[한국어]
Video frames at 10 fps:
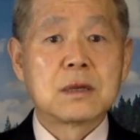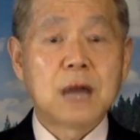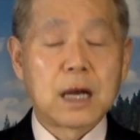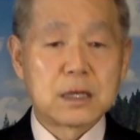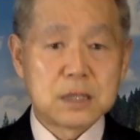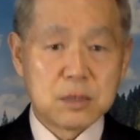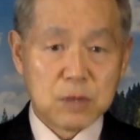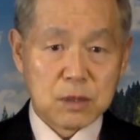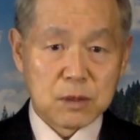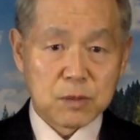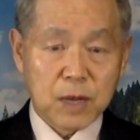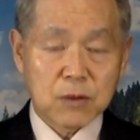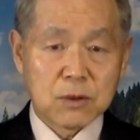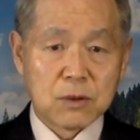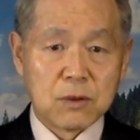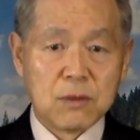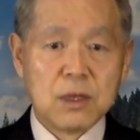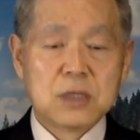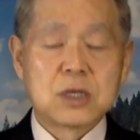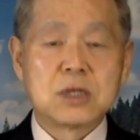가르침을 받고
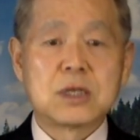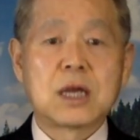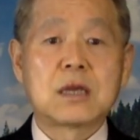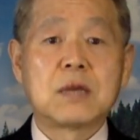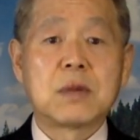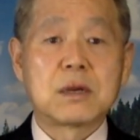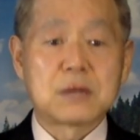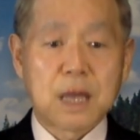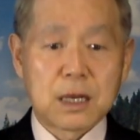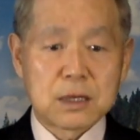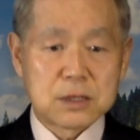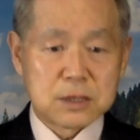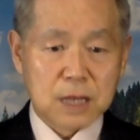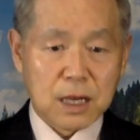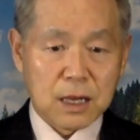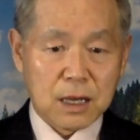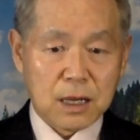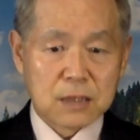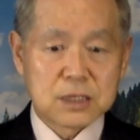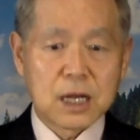선지자의 기배를 따라서
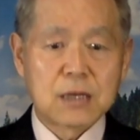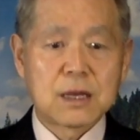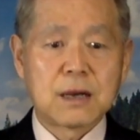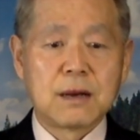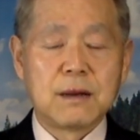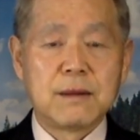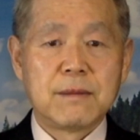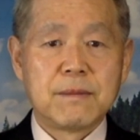잘 살다가